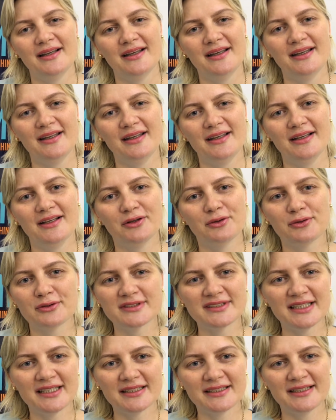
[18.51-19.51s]
e com
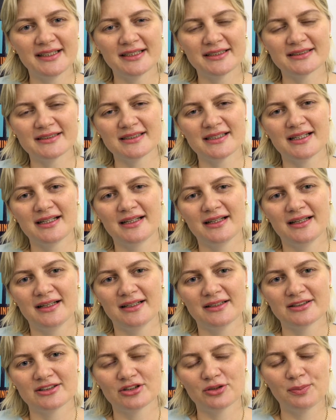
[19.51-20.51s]
certeza
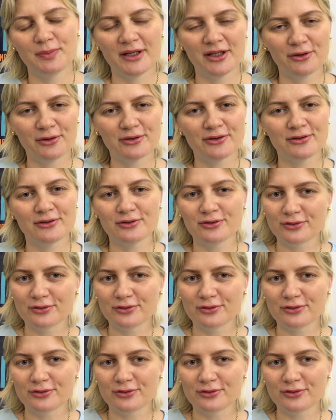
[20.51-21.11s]
superou